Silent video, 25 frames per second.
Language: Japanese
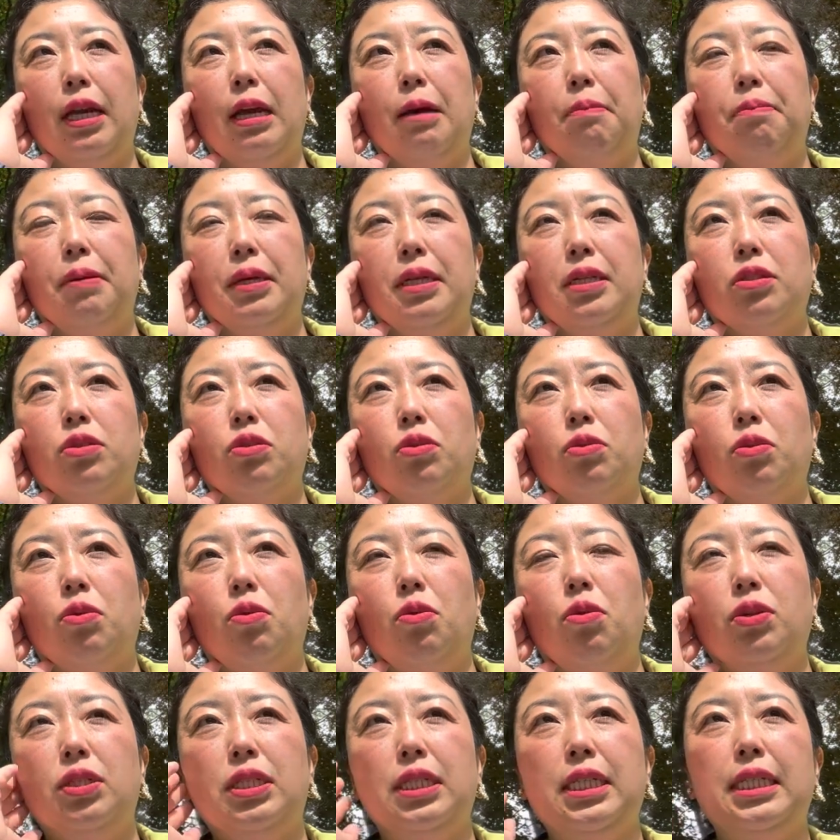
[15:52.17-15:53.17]
やっぱりその
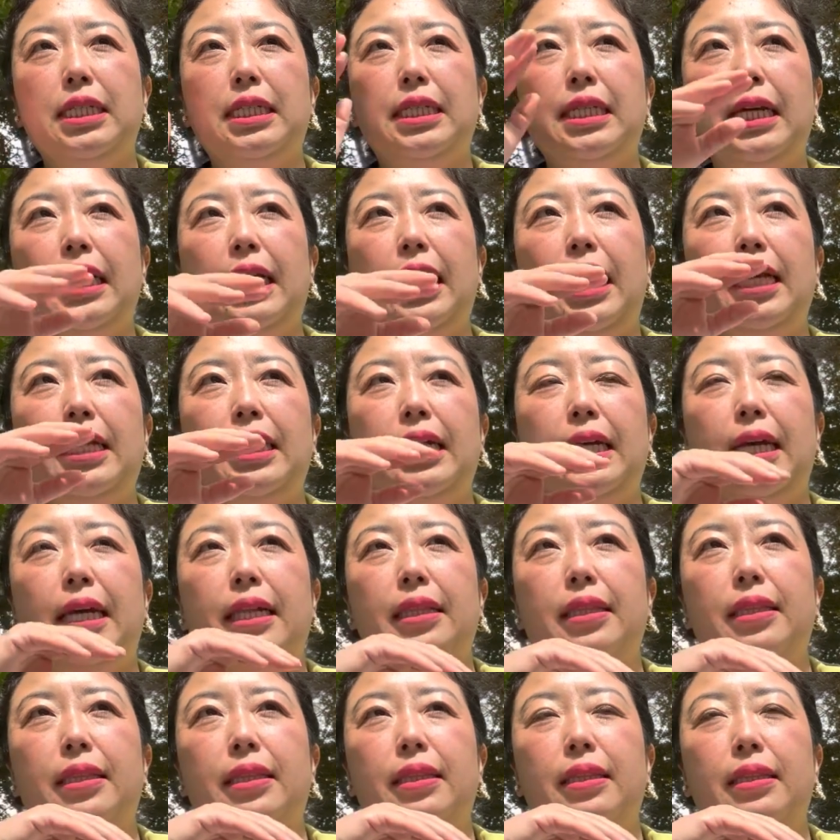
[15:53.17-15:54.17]
個人社会で
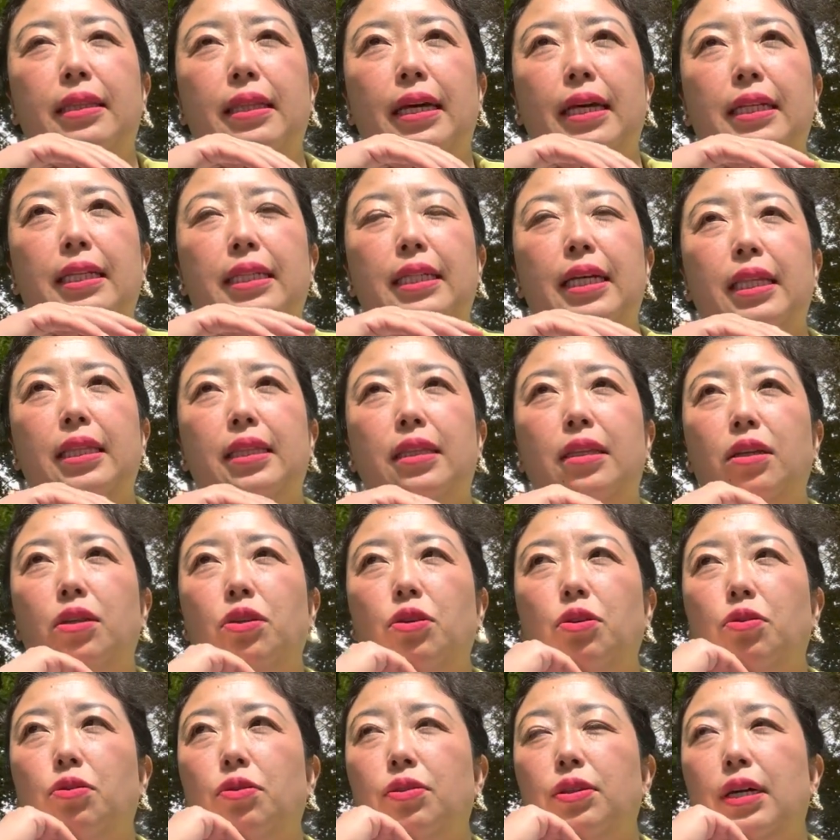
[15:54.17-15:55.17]
や、成り立って
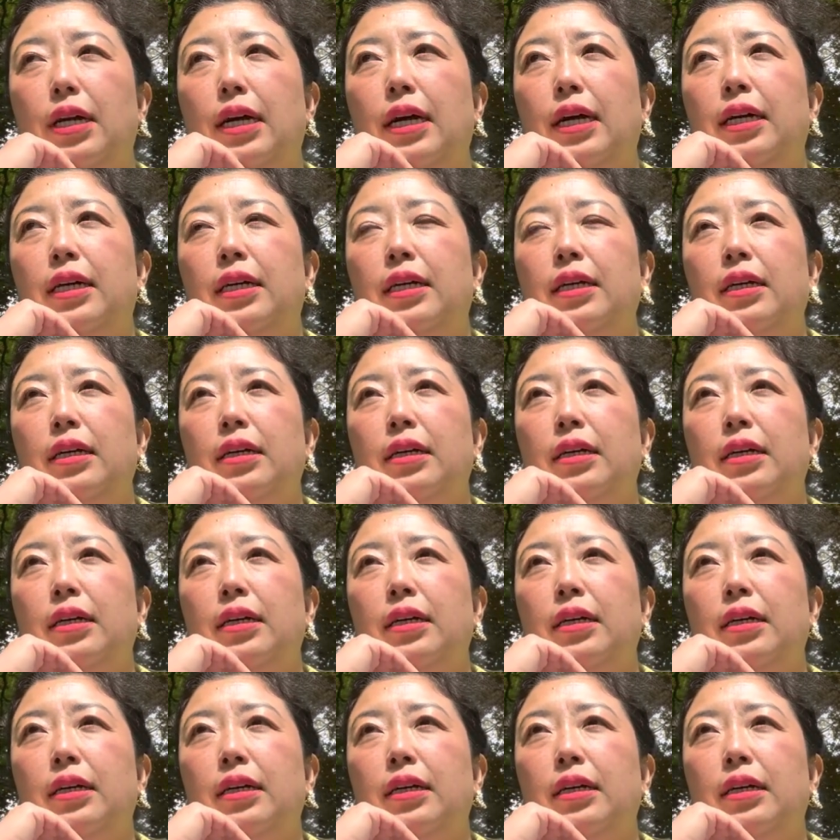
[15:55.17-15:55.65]
るような、